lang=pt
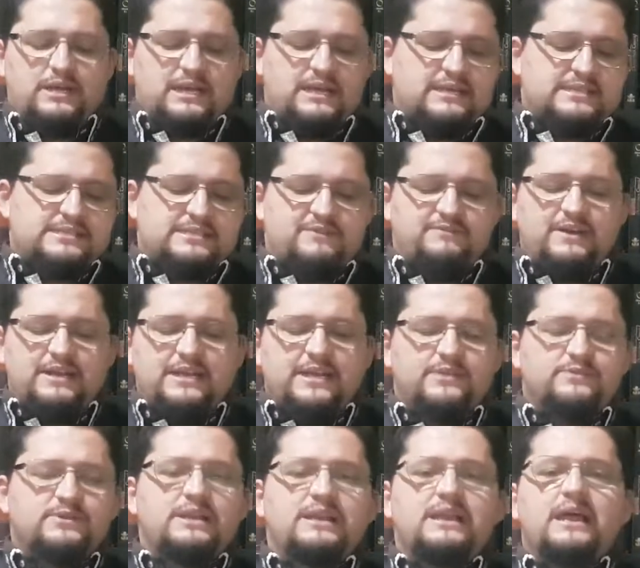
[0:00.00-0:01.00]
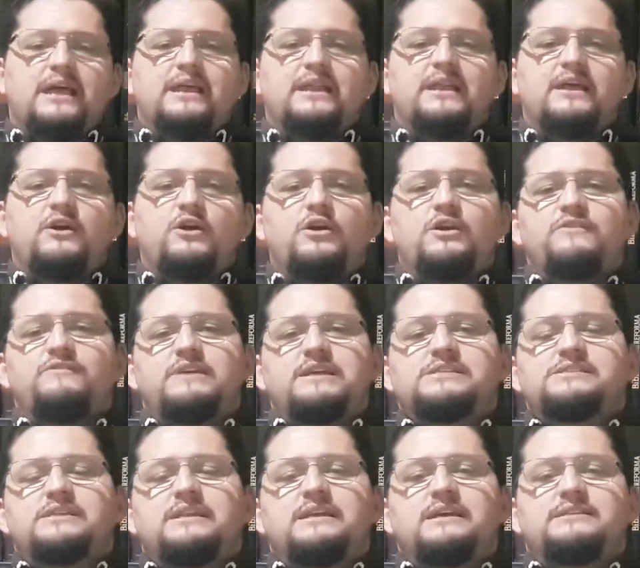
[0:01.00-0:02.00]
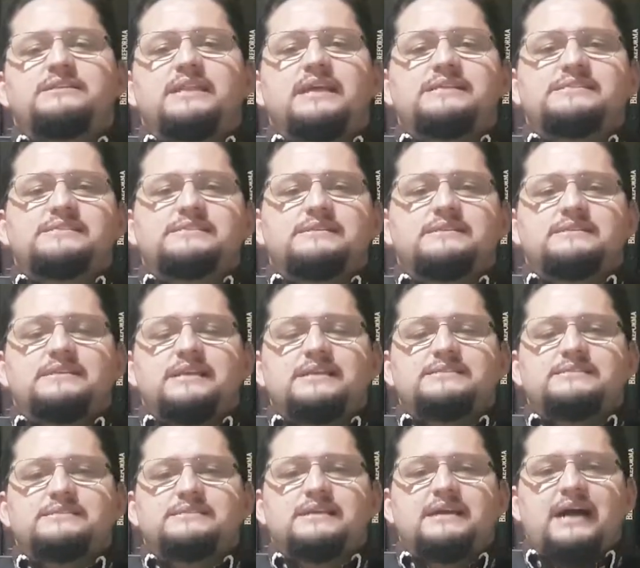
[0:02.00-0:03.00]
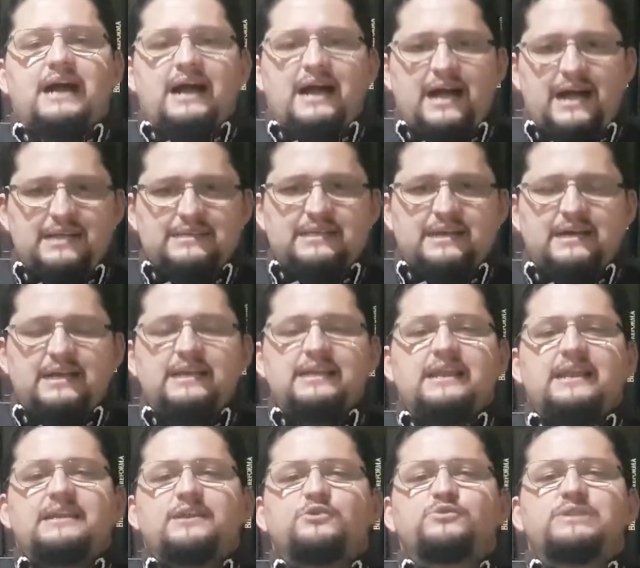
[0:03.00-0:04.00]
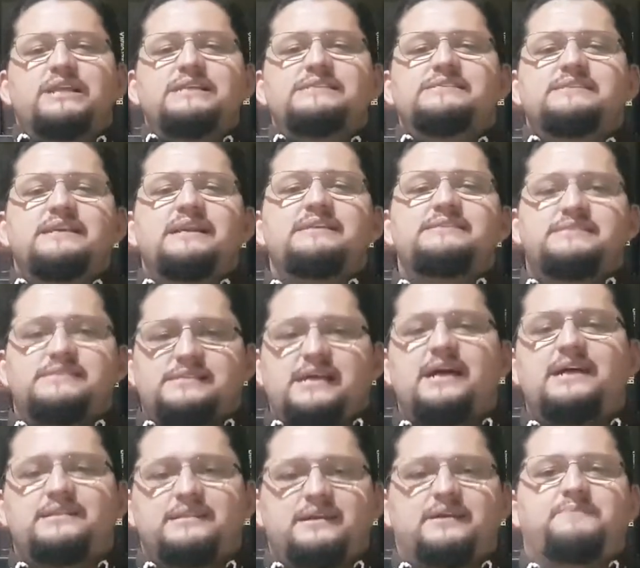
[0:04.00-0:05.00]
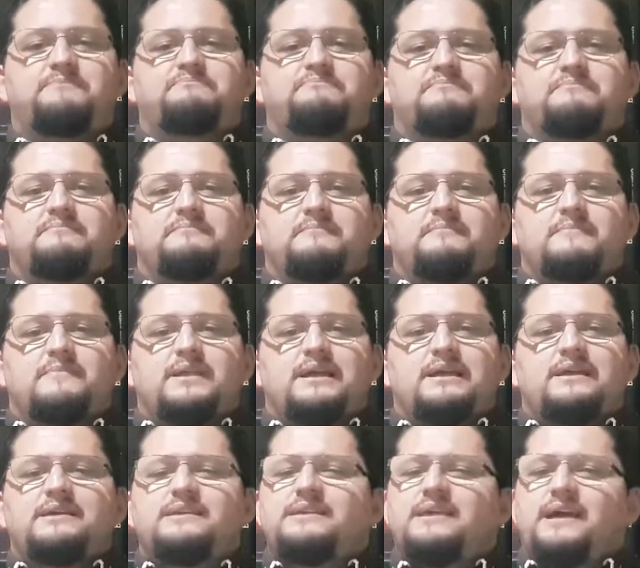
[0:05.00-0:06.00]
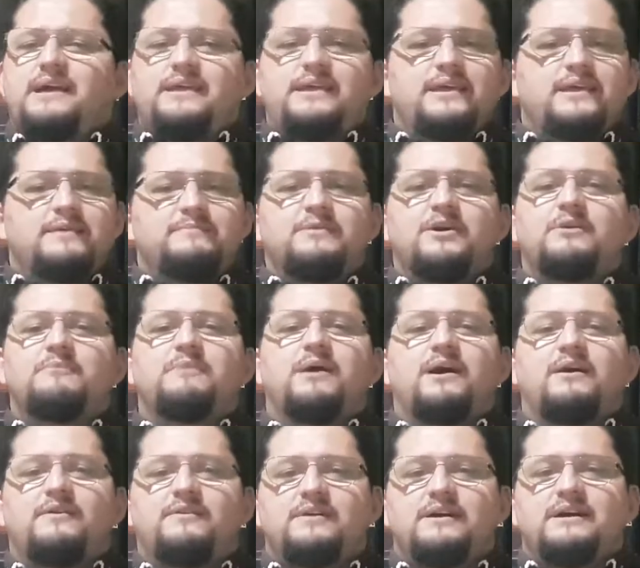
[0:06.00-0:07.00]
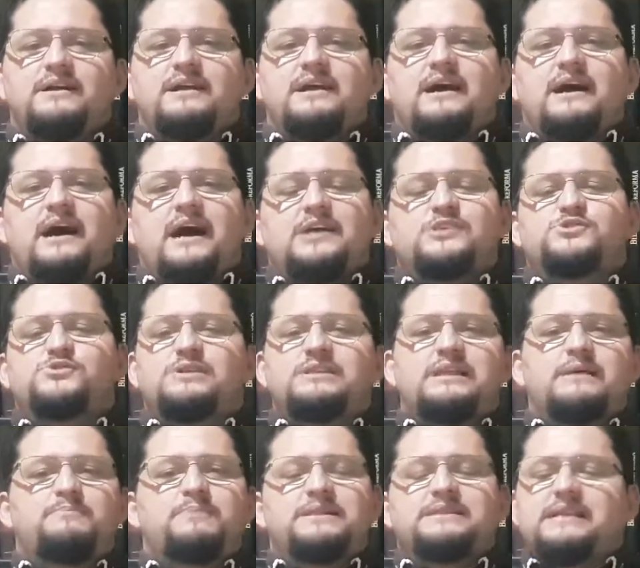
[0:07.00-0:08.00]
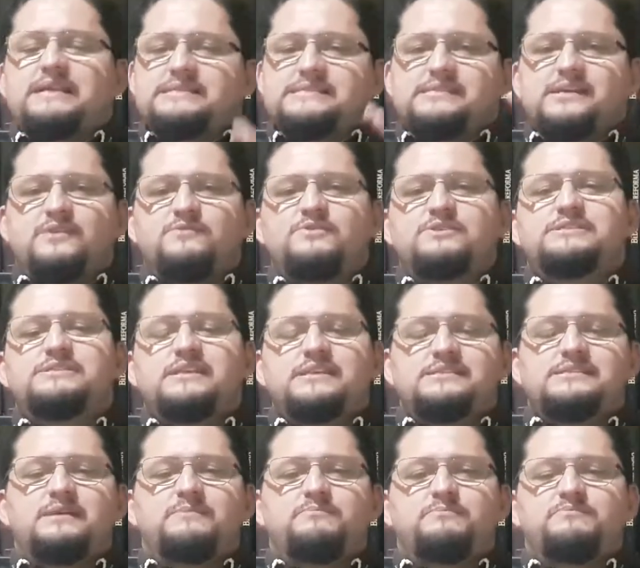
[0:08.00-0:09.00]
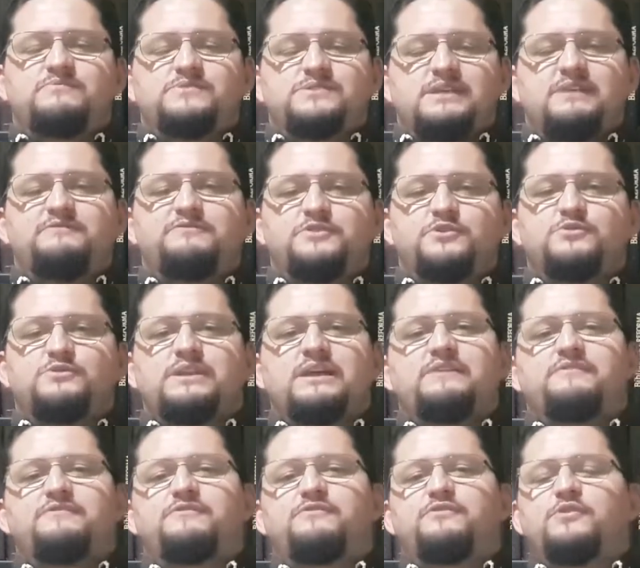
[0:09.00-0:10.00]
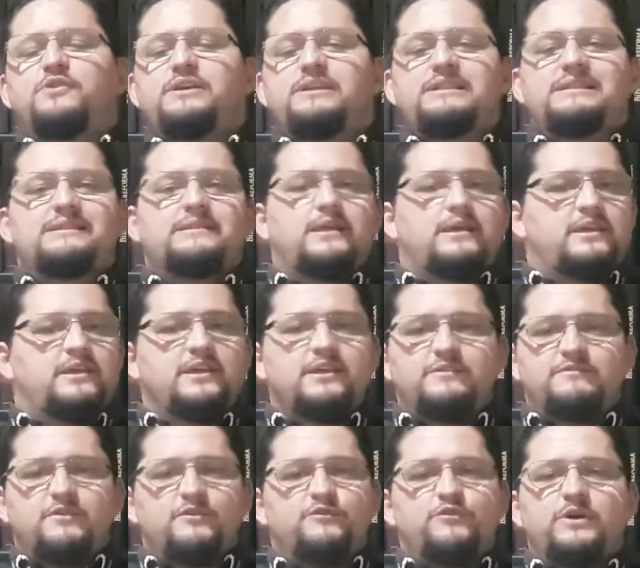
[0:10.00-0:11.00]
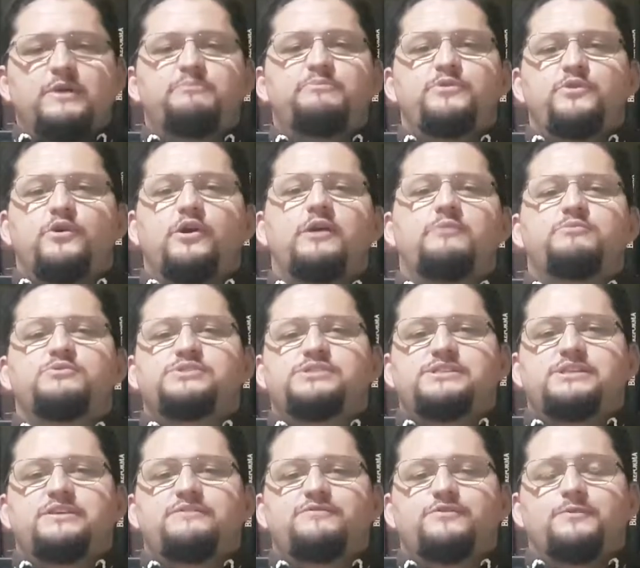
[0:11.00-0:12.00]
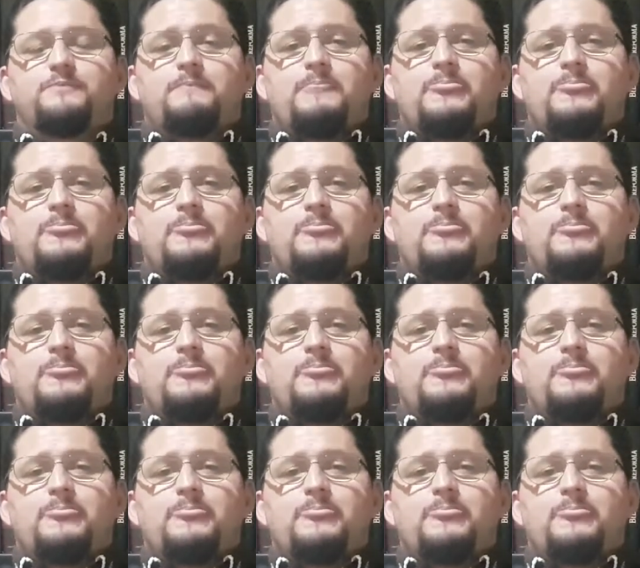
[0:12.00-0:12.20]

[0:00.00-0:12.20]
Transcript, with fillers: que ela estava lendo, ela, ao invés de ler des, desgarrada, ela leu desgraçada. E aí, meu irmão, a sua interpretação você já, já viu, né? Foi terrível, foi a pior possível.